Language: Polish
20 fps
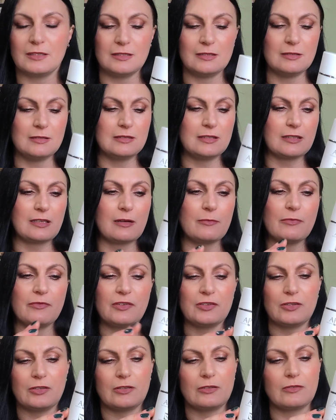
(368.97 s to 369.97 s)
E, tak jak
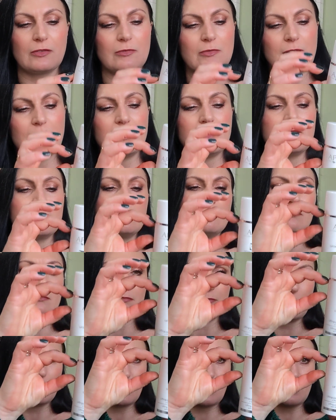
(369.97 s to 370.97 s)
mówię, ten, ten
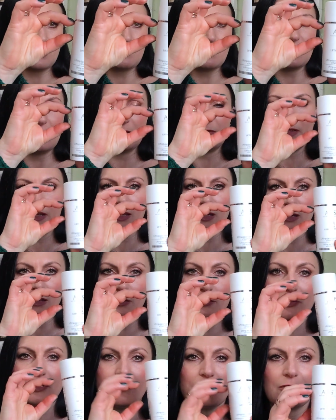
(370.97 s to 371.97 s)
może kosmetyk w takiej
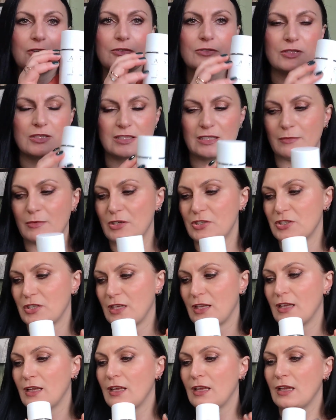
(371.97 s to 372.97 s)
ilości wykorzystam
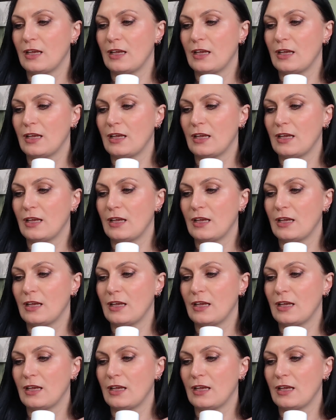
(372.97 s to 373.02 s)
resztę